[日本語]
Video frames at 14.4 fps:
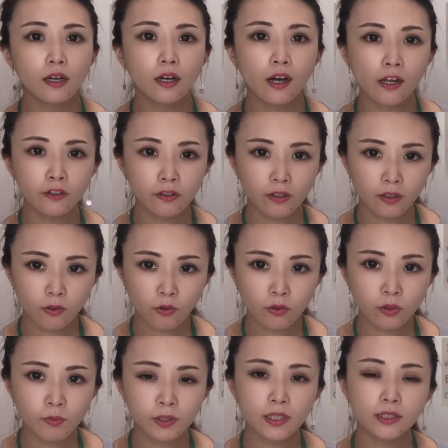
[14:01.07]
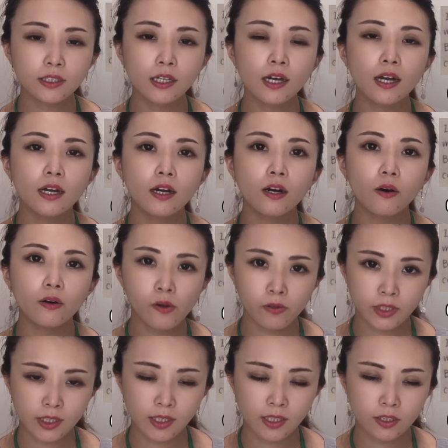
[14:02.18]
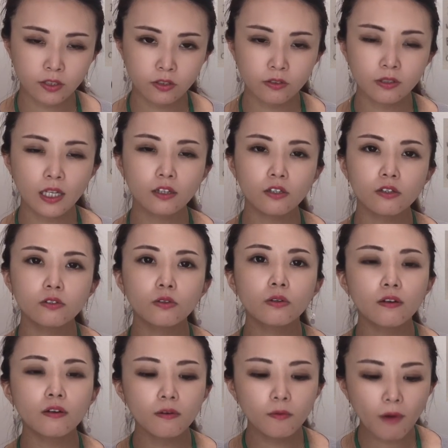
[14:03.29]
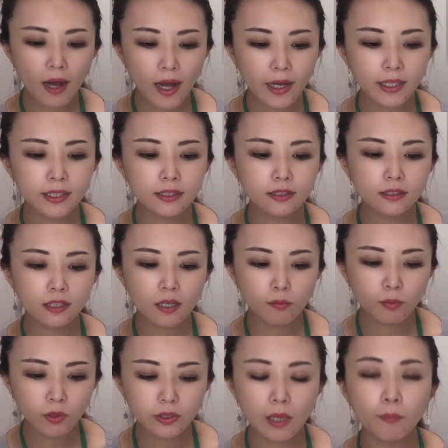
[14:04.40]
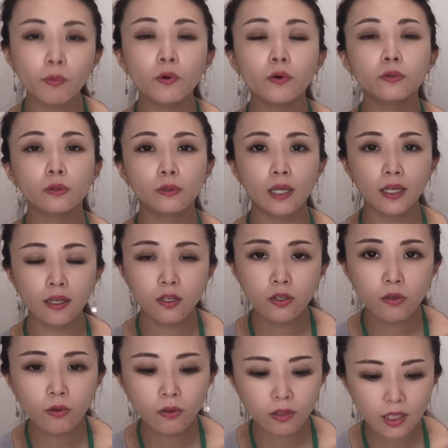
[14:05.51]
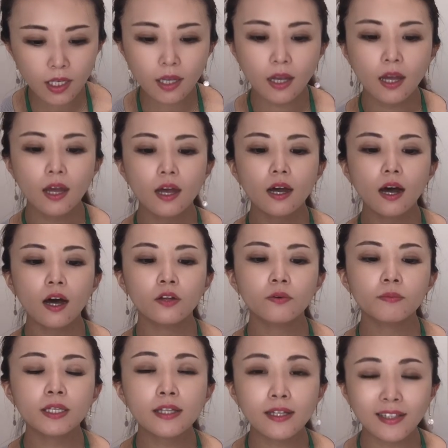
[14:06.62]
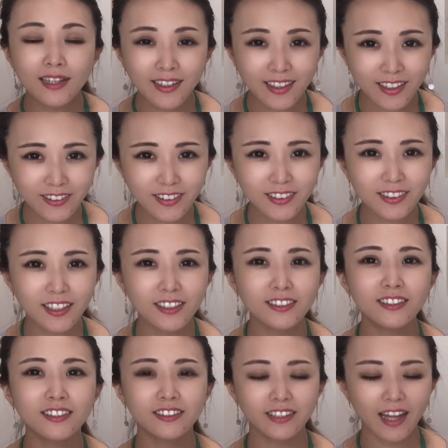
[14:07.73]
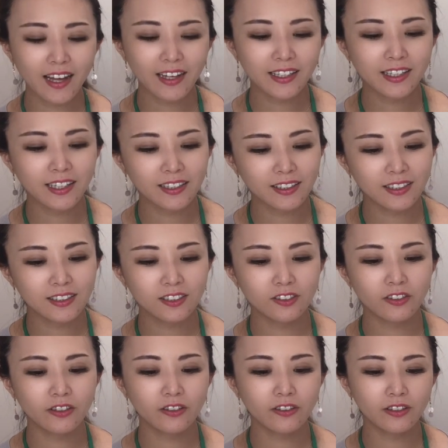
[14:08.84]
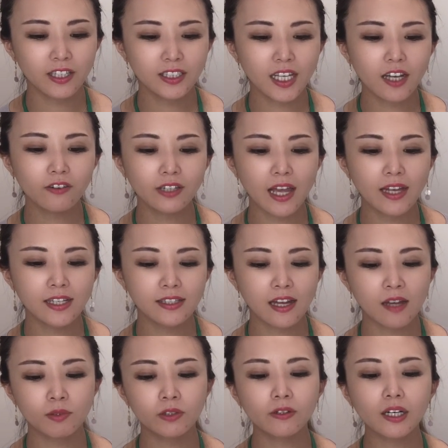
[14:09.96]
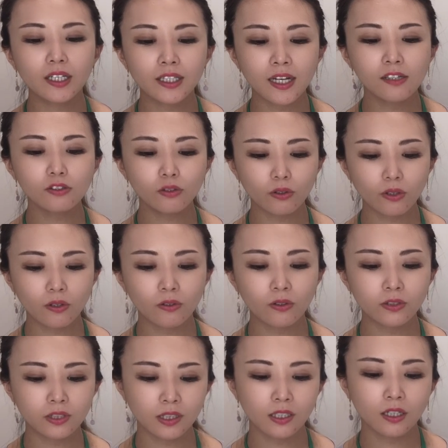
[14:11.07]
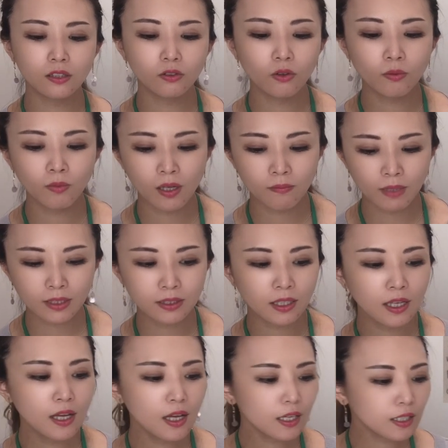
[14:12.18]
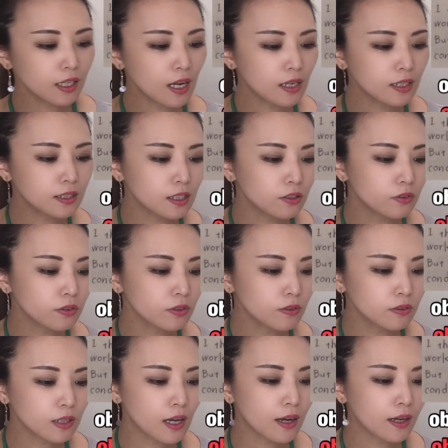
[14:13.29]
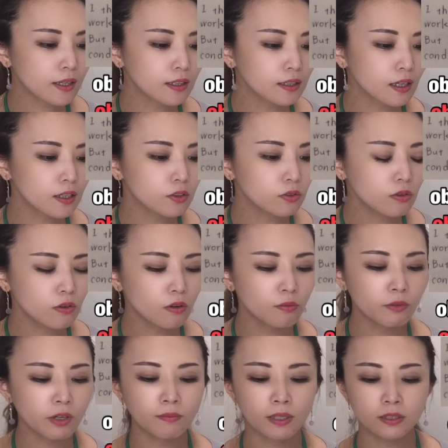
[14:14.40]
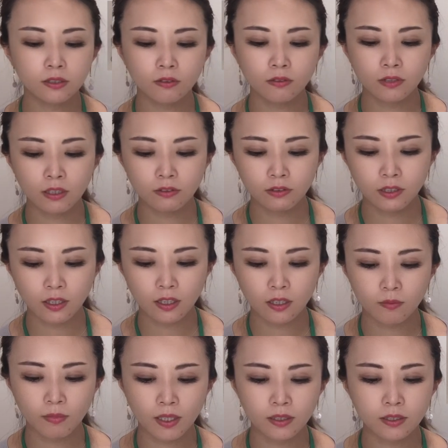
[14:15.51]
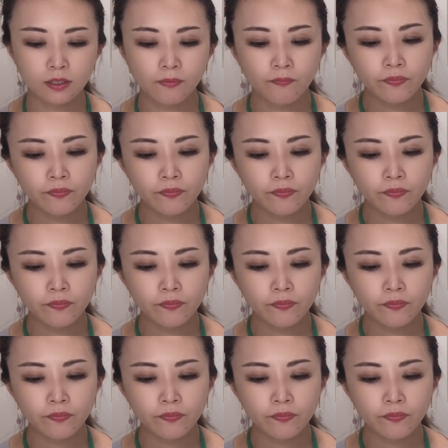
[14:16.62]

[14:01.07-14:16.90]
か子どもたちが両親が必要だっていう時はいつでもサポートできるようにあの見ててあげるっていう風な言い方にするというので最後に「エニタイム」とか入れるとよろしいかと思います綺麗にしたのを読んであげたいと思いますこんな風になります